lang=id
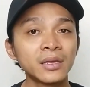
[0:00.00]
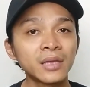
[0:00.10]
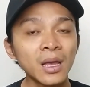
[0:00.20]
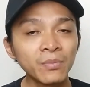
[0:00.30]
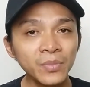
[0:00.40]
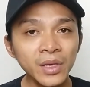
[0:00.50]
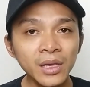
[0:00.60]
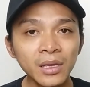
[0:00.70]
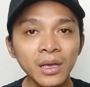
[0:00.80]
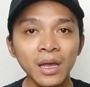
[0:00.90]

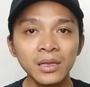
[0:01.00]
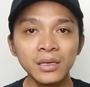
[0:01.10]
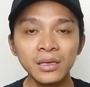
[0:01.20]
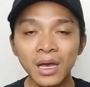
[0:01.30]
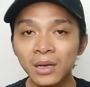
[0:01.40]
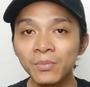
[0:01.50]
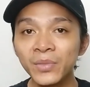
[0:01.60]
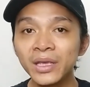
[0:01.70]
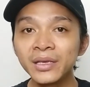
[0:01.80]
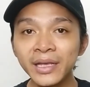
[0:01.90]
tetapi kalian
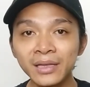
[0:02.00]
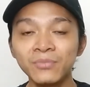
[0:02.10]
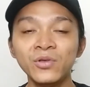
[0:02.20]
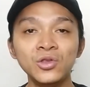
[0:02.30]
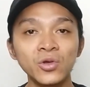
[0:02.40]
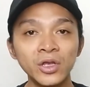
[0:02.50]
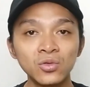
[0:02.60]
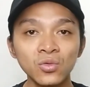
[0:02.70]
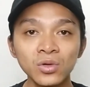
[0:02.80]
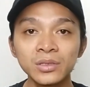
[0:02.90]
bikin video
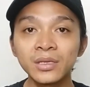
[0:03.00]
itu